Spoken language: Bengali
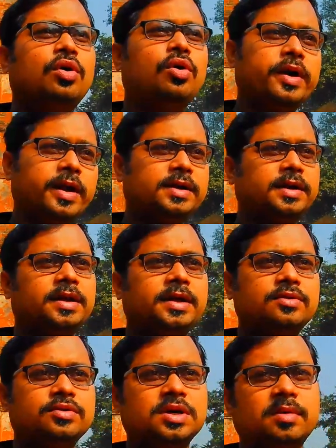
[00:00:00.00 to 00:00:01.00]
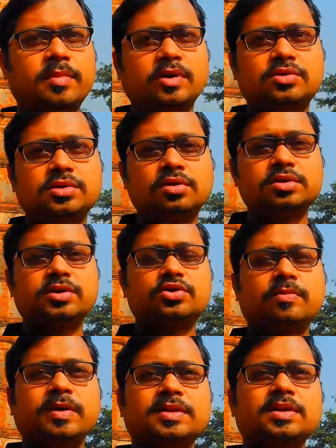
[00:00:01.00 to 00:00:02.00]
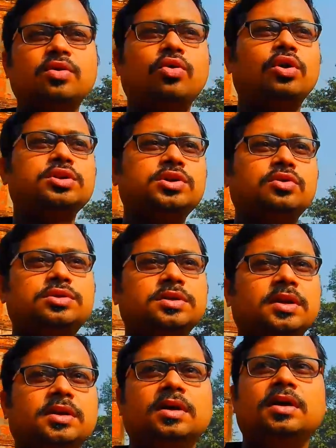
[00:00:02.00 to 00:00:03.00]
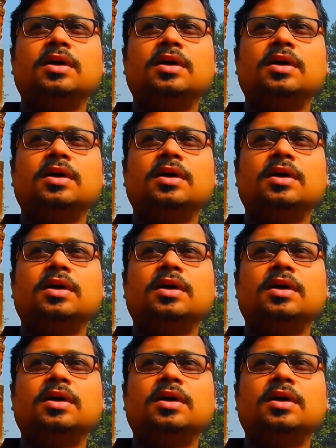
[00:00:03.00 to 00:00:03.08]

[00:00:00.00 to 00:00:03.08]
অনেকটা এরিয়া জুড়ে সাম্রাজ্য ছিল সেই সময় তিনি অজেয় ছিলেন